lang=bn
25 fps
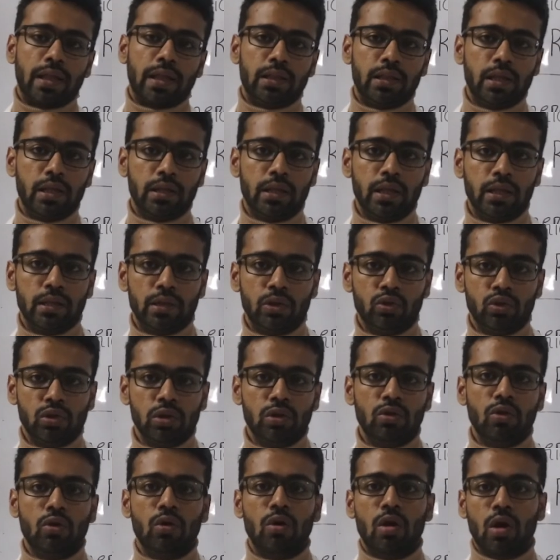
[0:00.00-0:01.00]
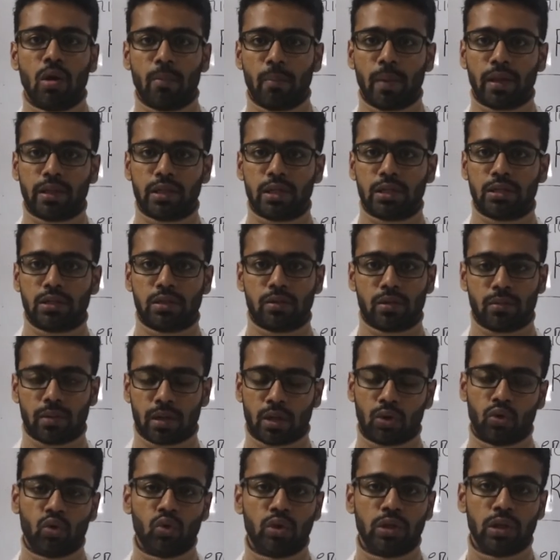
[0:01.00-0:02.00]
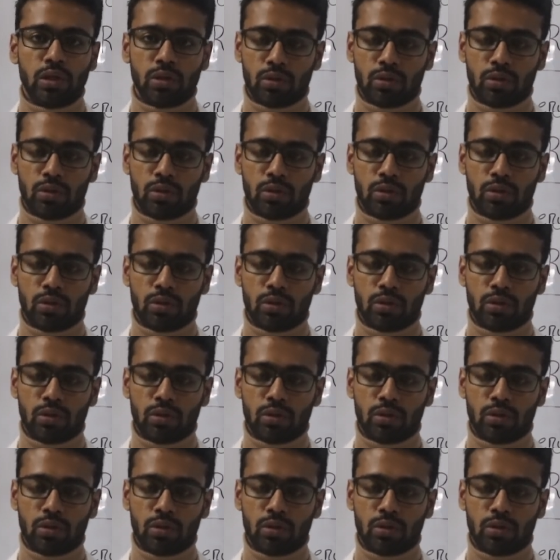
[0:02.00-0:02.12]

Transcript: একদিক দিয়ে দূষিত বাতাস মানে